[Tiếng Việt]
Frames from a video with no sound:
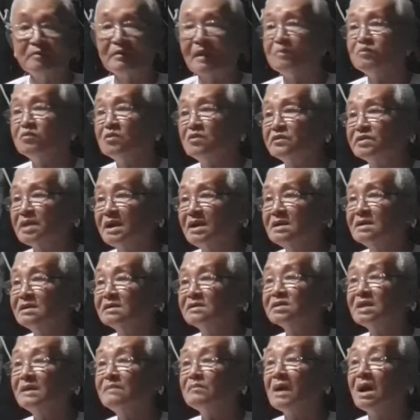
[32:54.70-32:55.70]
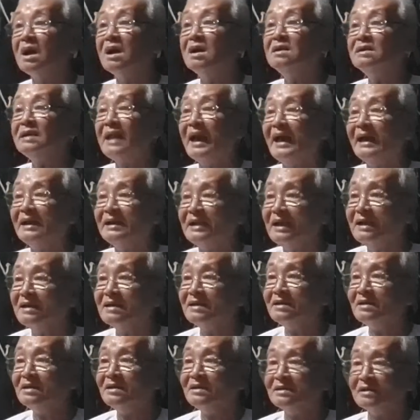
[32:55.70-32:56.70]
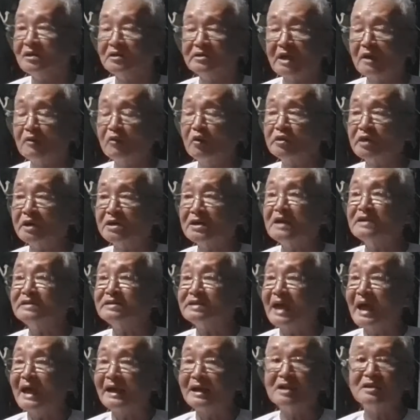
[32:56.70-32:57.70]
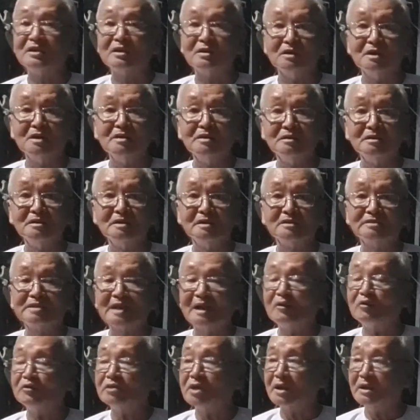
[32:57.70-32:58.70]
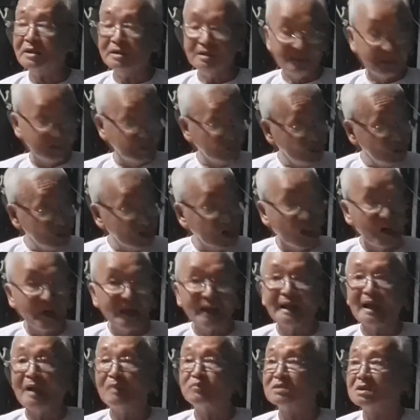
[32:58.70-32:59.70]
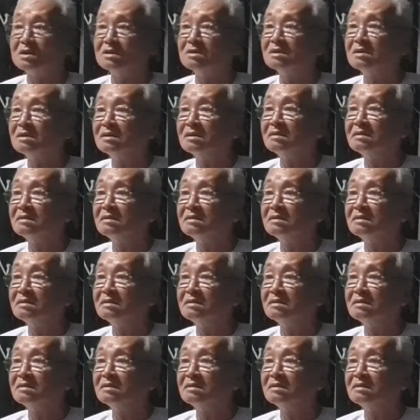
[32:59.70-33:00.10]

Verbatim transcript: lao động của người ta người ta mở nang ra người ta có thể cất nhà cất cửa được người ta có thể là nuôi con ăn học được